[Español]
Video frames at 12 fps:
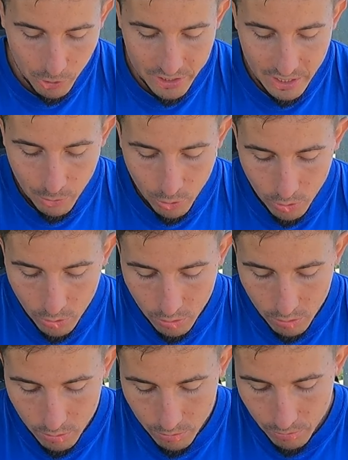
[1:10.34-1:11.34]
pues
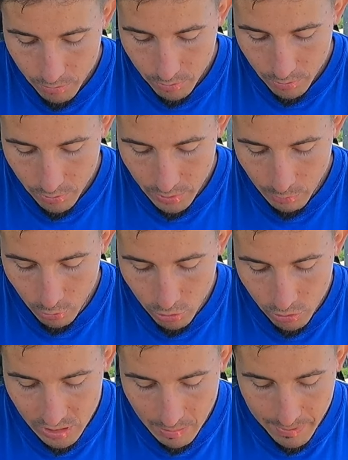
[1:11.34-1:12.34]
llevo, llevo
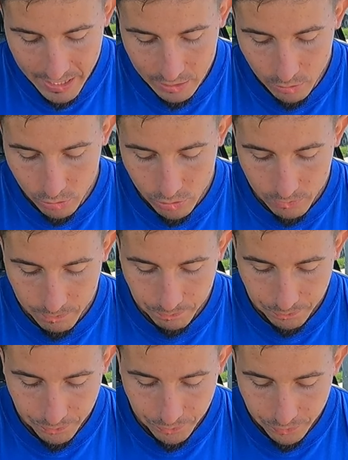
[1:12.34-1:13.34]
los aparatos,
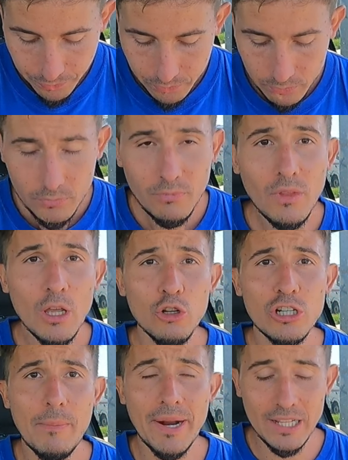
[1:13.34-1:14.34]

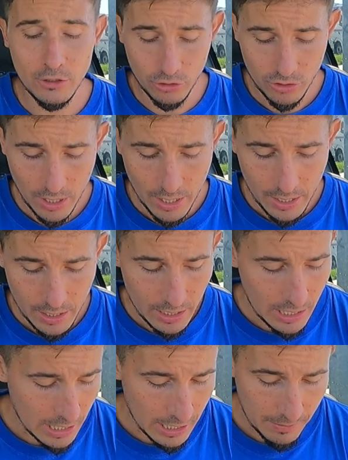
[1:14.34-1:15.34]
los aparatos,
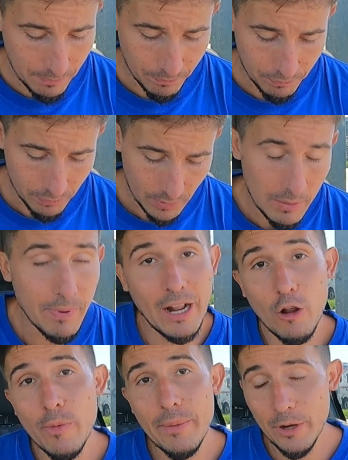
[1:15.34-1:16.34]
y,
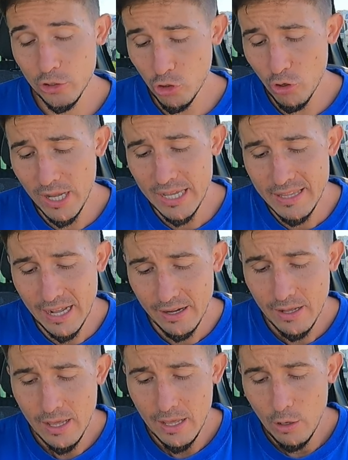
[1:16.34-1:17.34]
para comerme los tengo que
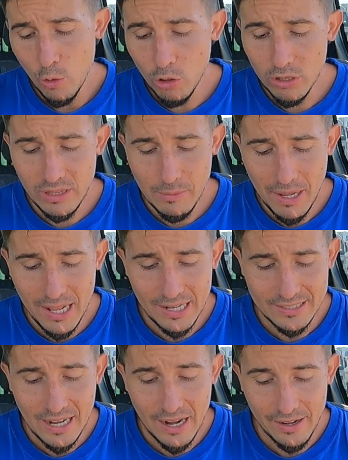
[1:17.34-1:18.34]
quitar. Luego, el tema de
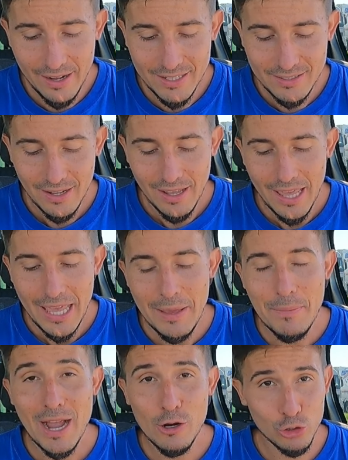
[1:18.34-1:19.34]
las carreras,
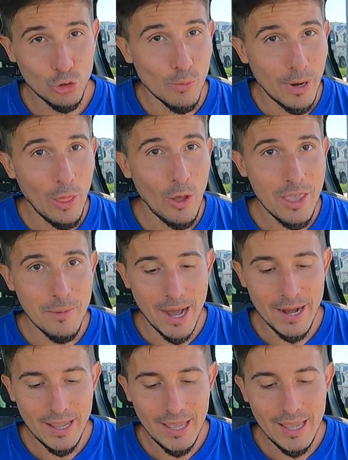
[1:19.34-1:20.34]
eh, me he acostumbrado a
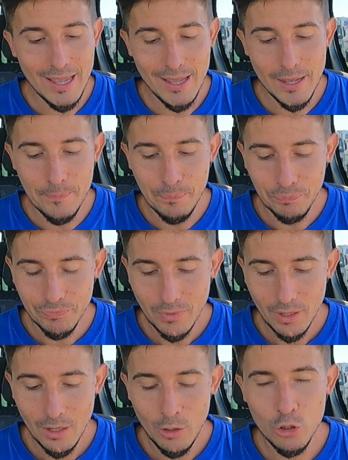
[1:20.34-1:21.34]
llevar eh,
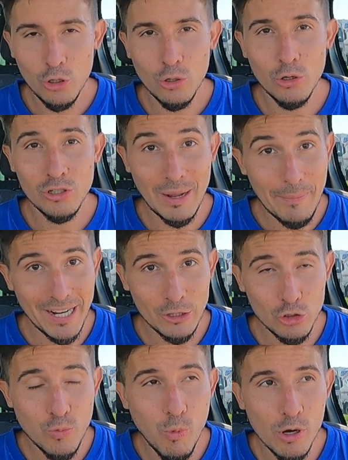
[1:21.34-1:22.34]
los
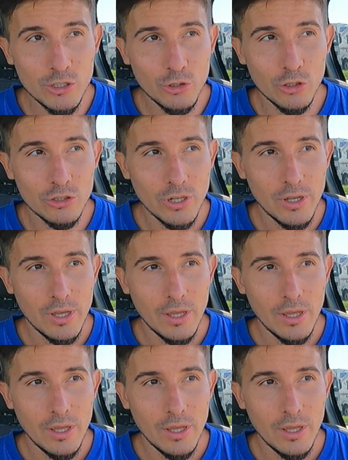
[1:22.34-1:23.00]
aparatos puestos